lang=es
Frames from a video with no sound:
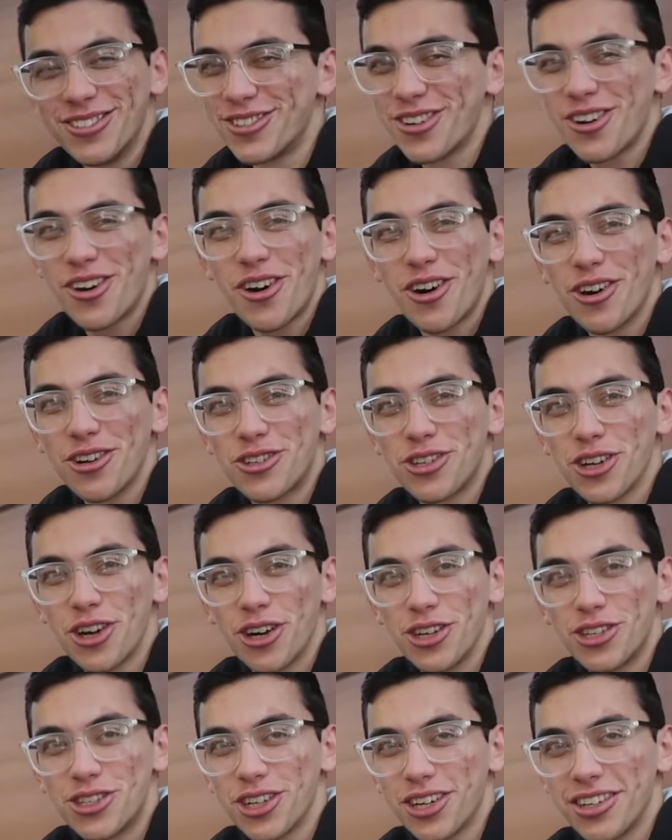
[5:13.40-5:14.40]
Yo
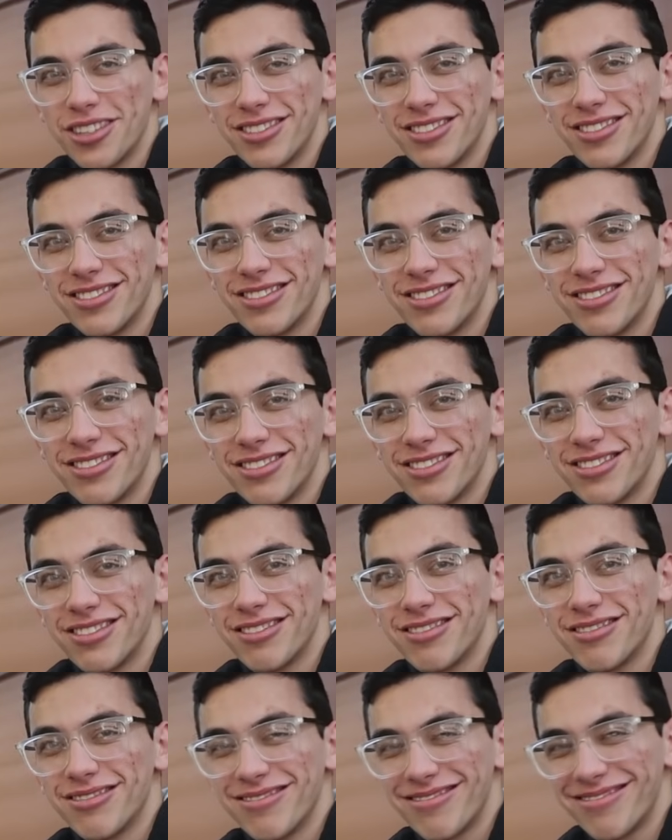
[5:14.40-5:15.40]
8-8.
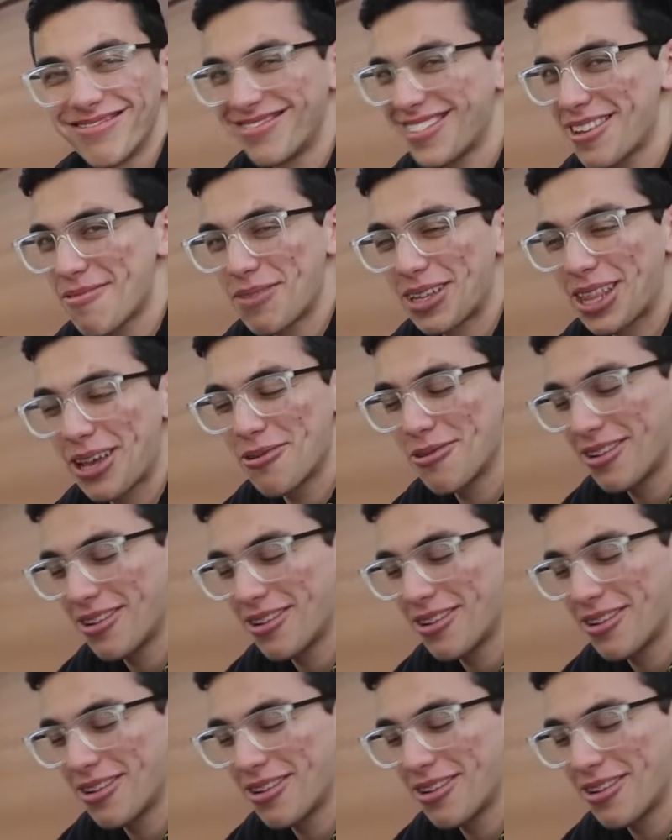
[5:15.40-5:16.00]
Bien, buenas